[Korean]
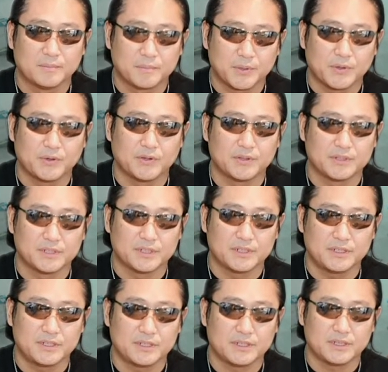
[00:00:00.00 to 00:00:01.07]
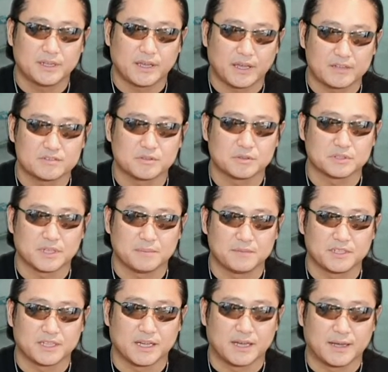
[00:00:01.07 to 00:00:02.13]
표현을 해주고자
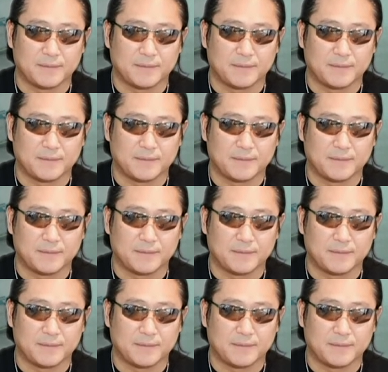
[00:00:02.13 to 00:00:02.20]
합니다.